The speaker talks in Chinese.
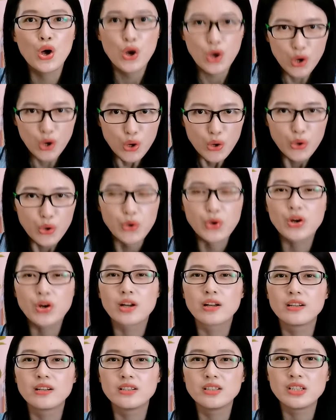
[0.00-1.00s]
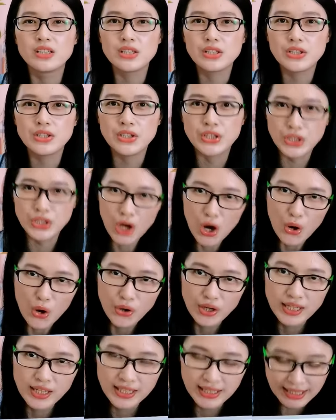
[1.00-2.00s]
o knock，
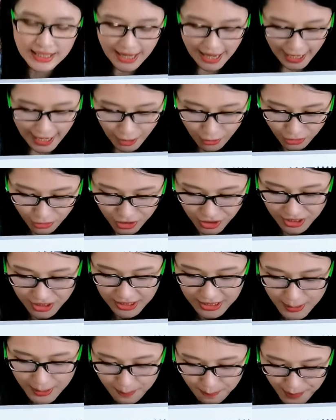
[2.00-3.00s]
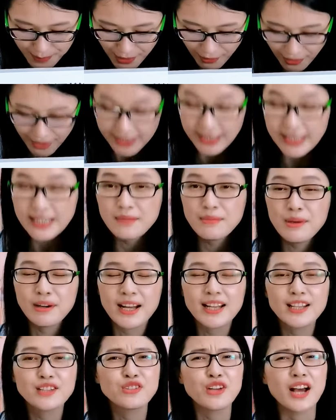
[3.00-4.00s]
好，这是音标。哎，这个音标
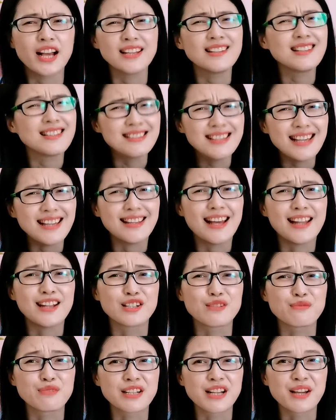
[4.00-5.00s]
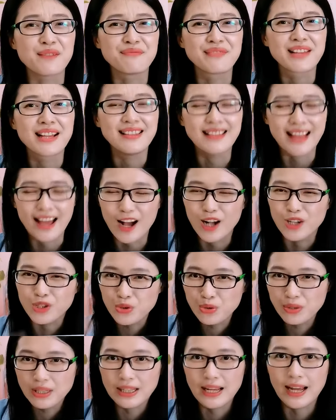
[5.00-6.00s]
看上去还是挺简单的，是不是？来啊，
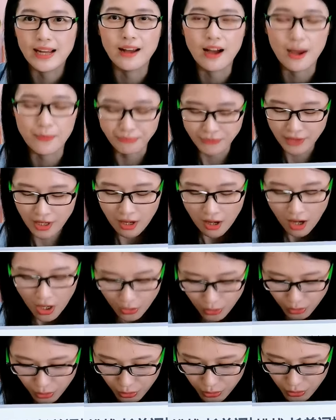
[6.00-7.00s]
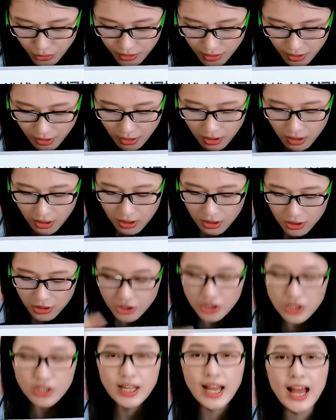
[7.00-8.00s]
重点来了啊！很多同学呢
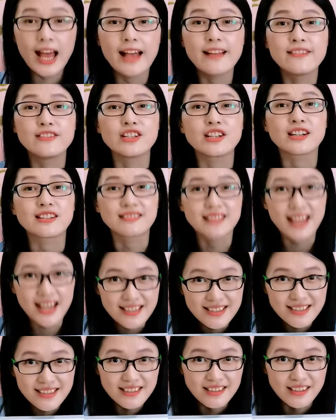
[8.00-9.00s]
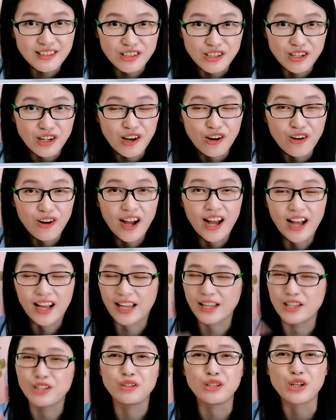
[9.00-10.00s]
是看这个单词的时候啊，
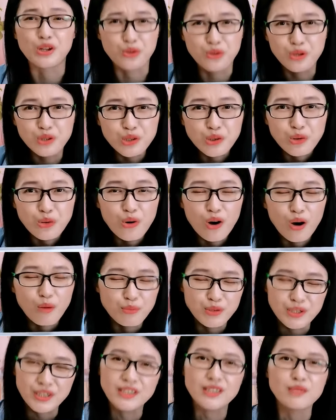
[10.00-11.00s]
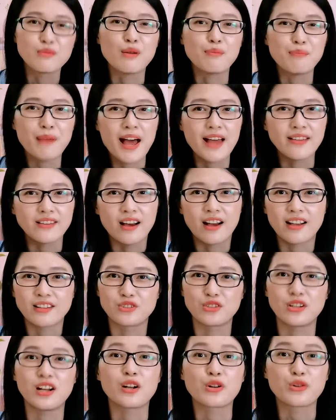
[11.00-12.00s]
感觉有点困惑，不知道怎么办的，觉
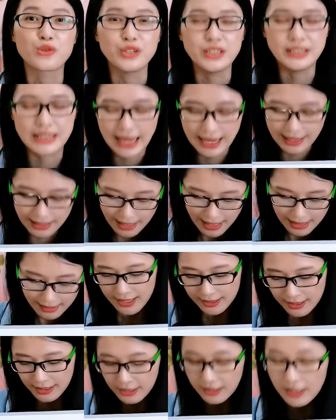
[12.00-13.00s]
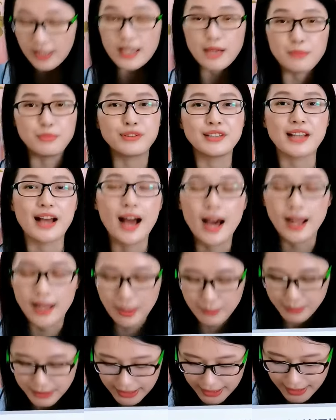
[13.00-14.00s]
得很困难。其实呢也不难啊，来，我
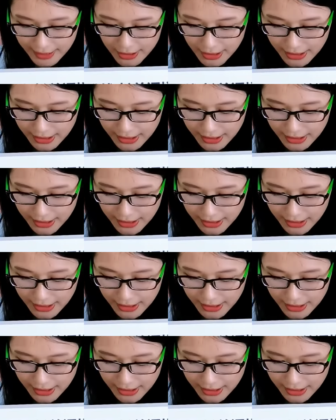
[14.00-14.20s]
们一起看到这